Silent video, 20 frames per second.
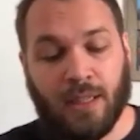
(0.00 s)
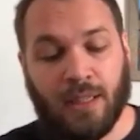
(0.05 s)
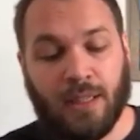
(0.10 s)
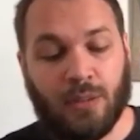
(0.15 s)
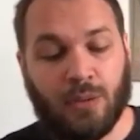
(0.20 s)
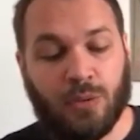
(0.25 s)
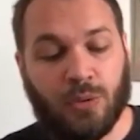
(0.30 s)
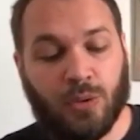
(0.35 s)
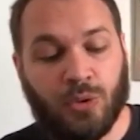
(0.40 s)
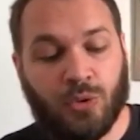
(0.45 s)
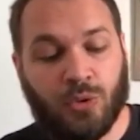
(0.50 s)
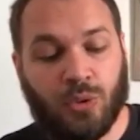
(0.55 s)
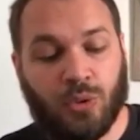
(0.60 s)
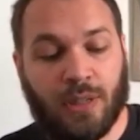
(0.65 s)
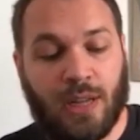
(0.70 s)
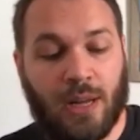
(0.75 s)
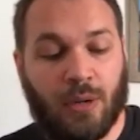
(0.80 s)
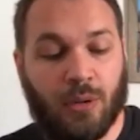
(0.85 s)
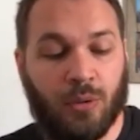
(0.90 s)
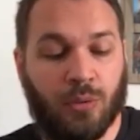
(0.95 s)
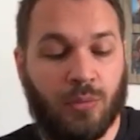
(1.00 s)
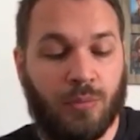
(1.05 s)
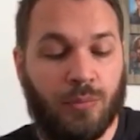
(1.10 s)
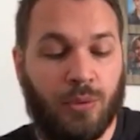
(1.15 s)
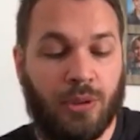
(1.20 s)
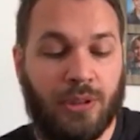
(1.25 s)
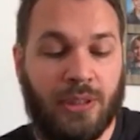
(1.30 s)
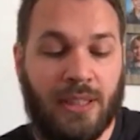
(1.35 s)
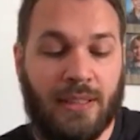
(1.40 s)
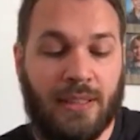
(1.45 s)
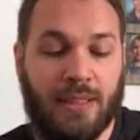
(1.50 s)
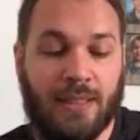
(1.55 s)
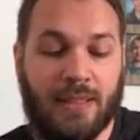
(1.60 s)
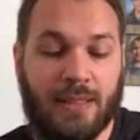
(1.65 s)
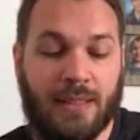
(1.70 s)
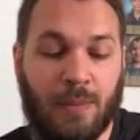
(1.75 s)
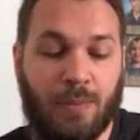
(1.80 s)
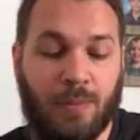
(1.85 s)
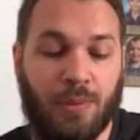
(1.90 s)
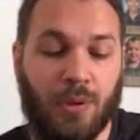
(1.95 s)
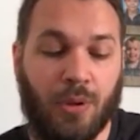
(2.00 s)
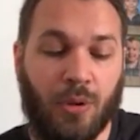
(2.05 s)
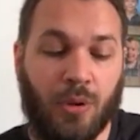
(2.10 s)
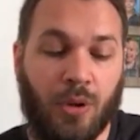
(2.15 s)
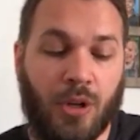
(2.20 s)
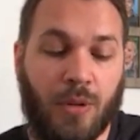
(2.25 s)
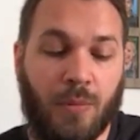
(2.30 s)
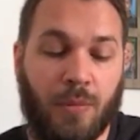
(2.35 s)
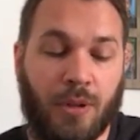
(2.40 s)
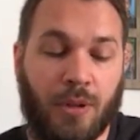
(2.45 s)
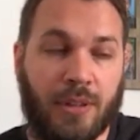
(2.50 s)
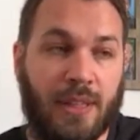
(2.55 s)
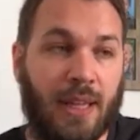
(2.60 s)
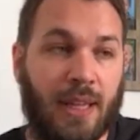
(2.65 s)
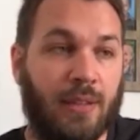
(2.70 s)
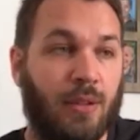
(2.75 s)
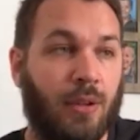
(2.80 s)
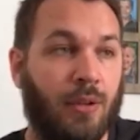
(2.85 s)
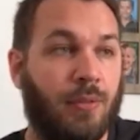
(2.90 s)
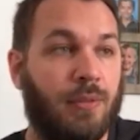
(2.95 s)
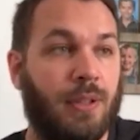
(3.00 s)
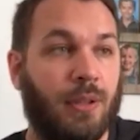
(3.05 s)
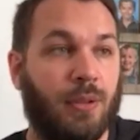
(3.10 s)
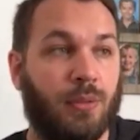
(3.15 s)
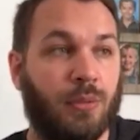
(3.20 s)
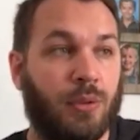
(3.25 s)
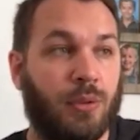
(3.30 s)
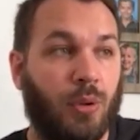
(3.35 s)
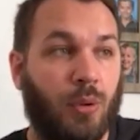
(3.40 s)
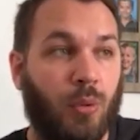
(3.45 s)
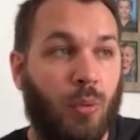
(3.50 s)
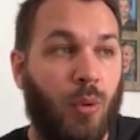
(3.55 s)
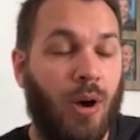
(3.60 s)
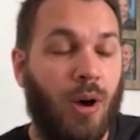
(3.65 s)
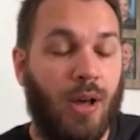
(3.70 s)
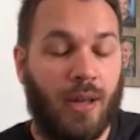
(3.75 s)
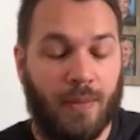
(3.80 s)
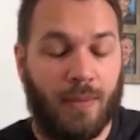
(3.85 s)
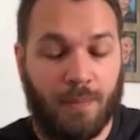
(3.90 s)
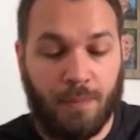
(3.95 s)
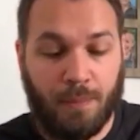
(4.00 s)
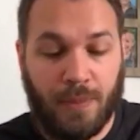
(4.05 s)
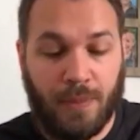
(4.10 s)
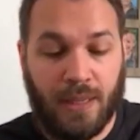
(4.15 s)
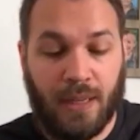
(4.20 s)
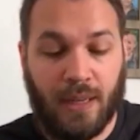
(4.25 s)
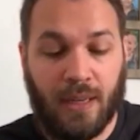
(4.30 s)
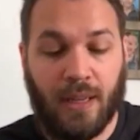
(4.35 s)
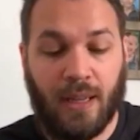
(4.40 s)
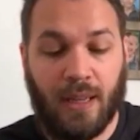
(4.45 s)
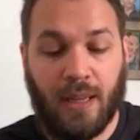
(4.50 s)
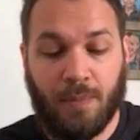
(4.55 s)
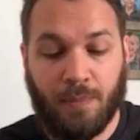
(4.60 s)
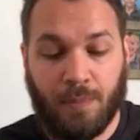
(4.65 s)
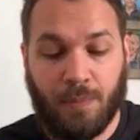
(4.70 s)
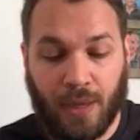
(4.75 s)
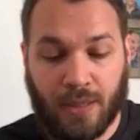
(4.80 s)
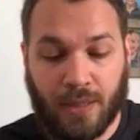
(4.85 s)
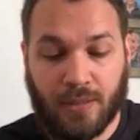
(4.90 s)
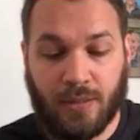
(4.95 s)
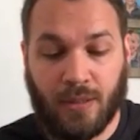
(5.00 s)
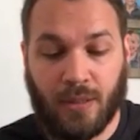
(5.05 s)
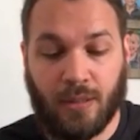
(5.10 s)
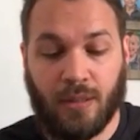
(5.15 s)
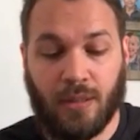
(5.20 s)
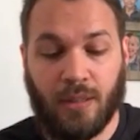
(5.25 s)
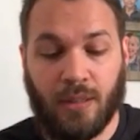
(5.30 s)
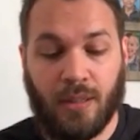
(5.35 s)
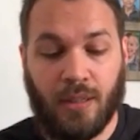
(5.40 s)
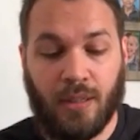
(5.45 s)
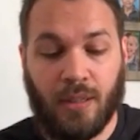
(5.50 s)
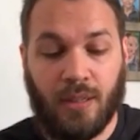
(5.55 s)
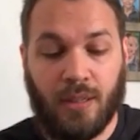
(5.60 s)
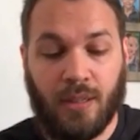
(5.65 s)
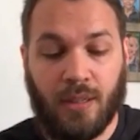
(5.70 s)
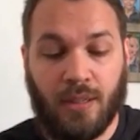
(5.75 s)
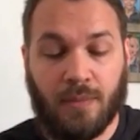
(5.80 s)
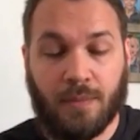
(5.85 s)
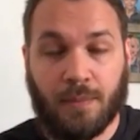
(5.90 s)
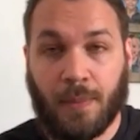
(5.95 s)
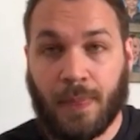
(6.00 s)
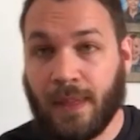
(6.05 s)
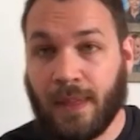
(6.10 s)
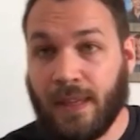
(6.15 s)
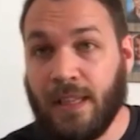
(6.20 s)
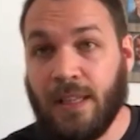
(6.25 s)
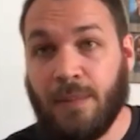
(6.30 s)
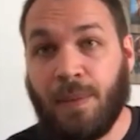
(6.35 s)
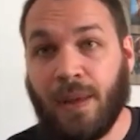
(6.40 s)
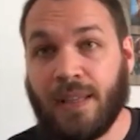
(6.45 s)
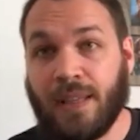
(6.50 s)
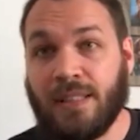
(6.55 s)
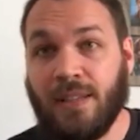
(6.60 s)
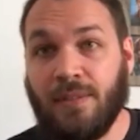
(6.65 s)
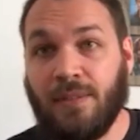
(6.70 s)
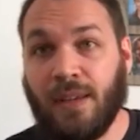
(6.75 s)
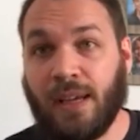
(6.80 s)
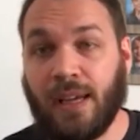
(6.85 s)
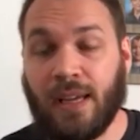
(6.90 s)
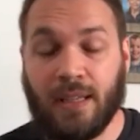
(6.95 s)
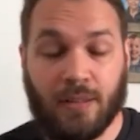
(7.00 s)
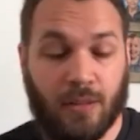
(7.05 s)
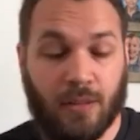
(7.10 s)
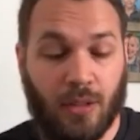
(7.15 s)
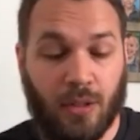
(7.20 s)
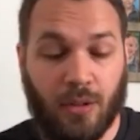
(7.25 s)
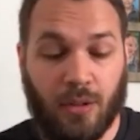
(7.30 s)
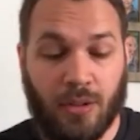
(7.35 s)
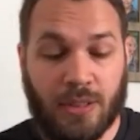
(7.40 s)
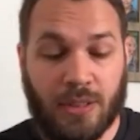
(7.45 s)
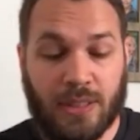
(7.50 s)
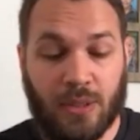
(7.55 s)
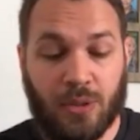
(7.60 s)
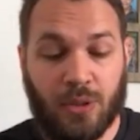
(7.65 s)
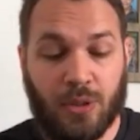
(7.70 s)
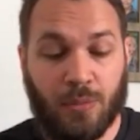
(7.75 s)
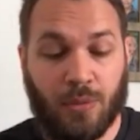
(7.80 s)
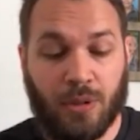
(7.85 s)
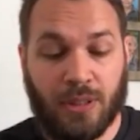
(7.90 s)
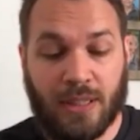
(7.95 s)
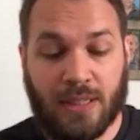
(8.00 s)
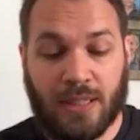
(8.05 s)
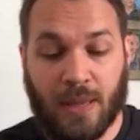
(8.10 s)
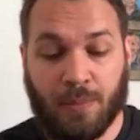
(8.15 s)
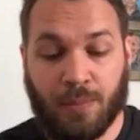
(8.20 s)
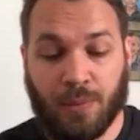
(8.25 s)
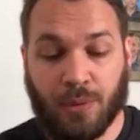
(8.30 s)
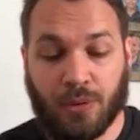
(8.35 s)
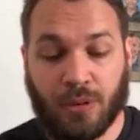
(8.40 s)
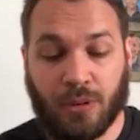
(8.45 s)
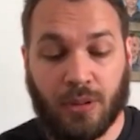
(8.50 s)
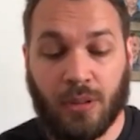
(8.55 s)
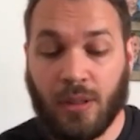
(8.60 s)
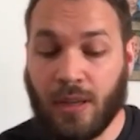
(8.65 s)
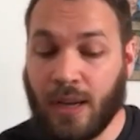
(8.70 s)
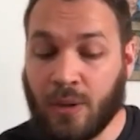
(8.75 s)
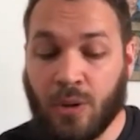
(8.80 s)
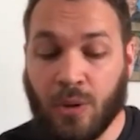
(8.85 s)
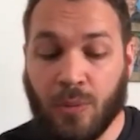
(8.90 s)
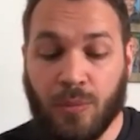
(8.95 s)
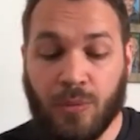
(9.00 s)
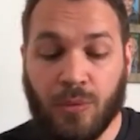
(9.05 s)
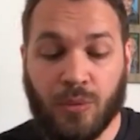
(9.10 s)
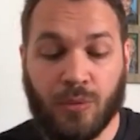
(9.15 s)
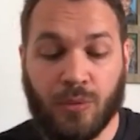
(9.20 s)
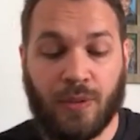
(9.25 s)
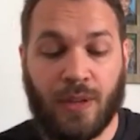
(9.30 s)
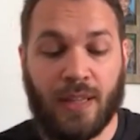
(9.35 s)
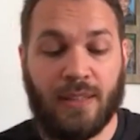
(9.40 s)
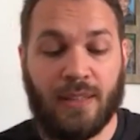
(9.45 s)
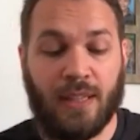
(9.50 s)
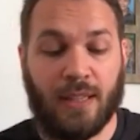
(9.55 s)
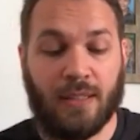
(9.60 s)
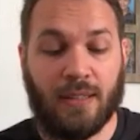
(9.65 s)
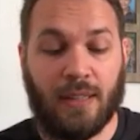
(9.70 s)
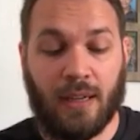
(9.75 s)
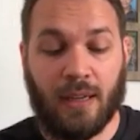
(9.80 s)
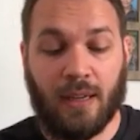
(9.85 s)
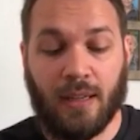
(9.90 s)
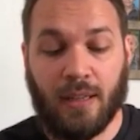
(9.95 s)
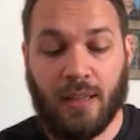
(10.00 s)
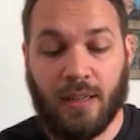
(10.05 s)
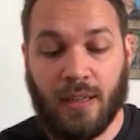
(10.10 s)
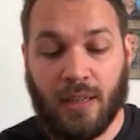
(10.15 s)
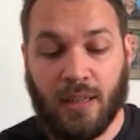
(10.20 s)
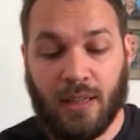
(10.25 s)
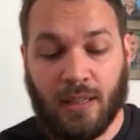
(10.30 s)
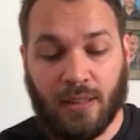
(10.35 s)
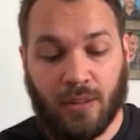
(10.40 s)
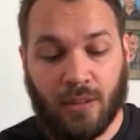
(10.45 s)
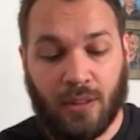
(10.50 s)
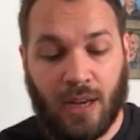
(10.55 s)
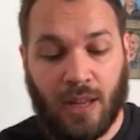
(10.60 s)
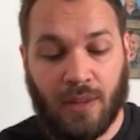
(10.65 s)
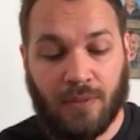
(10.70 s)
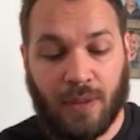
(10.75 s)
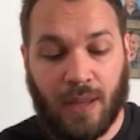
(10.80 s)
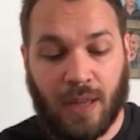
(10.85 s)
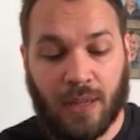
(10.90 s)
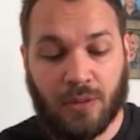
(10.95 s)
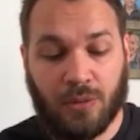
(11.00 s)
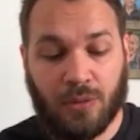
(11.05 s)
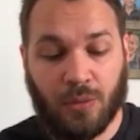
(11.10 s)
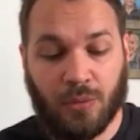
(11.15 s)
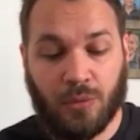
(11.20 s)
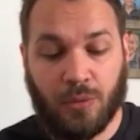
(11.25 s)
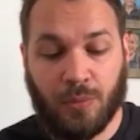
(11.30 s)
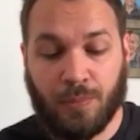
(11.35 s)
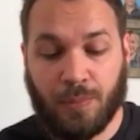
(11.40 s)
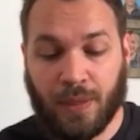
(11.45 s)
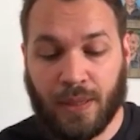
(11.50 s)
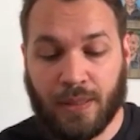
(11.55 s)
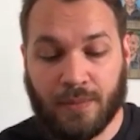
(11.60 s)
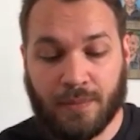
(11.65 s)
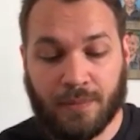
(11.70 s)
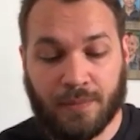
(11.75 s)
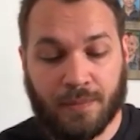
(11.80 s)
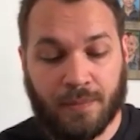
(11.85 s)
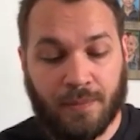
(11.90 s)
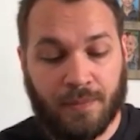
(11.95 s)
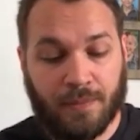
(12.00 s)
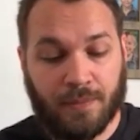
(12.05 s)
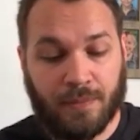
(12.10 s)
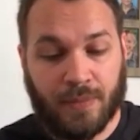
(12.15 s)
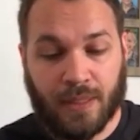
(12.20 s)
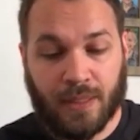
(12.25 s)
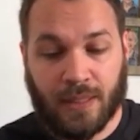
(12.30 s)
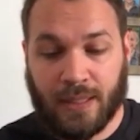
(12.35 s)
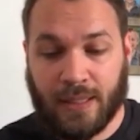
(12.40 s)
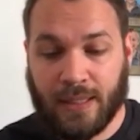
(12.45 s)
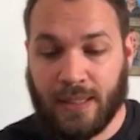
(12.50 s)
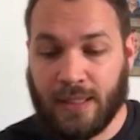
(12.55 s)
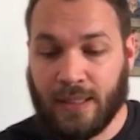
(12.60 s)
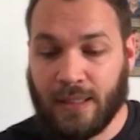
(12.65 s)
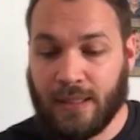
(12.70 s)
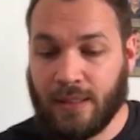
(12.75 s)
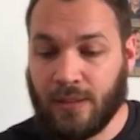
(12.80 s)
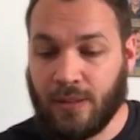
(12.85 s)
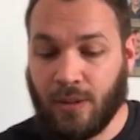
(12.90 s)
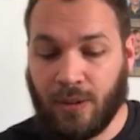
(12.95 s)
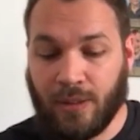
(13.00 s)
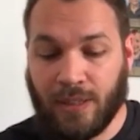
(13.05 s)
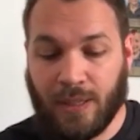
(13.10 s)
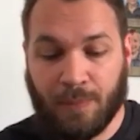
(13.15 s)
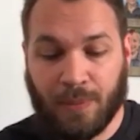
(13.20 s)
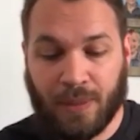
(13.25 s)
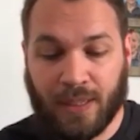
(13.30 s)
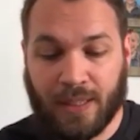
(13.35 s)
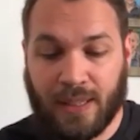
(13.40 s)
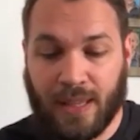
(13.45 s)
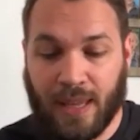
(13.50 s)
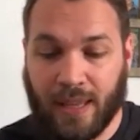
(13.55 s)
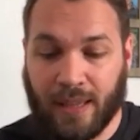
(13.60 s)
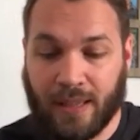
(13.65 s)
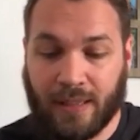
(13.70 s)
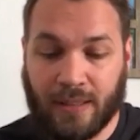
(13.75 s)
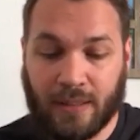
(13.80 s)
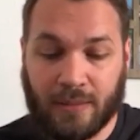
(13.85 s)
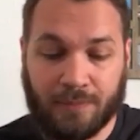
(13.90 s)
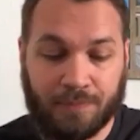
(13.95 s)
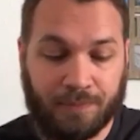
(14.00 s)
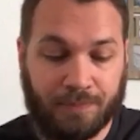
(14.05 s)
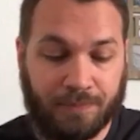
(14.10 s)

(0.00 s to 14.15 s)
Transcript: Et ce jour-là, le nombre des disciples augmenta d'environ 3000 personnes. Ils persévéraient dans l'enseignement des apôtres, dans la communion fraternelle, dans la fraction du pain et dans les prières.